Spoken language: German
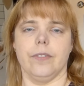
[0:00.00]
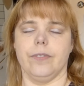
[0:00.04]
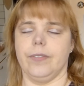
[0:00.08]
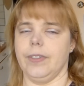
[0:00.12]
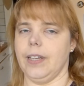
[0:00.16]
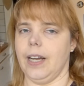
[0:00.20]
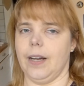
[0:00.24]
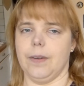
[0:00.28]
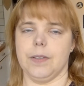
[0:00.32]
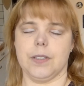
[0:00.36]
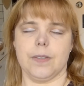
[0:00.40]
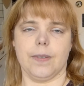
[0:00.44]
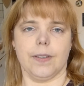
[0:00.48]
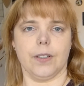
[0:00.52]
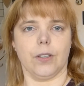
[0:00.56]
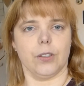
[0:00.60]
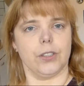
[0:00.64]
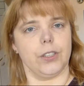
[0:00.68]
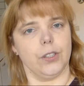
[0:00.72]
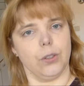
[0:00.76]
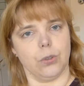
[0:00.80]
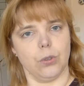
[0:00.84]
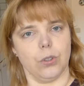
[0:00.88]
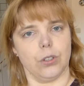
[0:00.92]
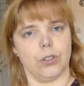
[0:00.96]
wir haben zwar noch
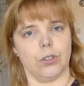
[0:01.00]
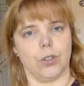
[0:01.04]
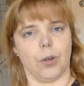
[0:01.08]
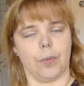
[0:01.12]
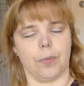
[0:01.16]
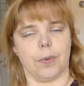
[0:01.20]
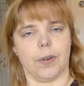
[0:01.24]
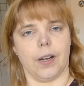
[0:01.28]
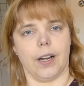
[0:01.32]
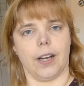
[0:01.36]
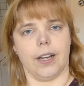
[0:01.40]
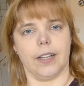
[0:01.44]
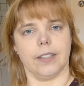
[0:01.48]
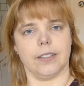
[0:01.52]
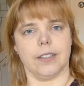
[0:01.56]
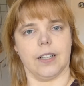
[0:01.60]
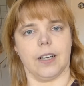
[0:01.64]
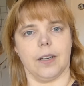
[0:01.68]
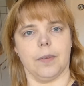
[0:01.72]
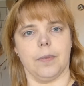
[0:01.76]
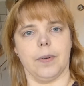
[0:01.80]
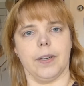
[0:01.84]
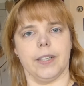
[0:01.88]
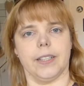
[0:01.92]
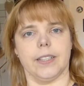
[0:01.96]
die Rooftop-Card,
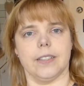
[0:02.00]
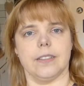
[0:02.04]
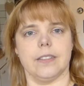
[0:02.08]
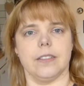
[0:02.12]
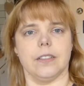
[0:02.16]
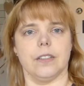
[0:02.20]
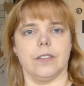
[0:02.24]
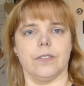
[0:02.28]
aber jetzt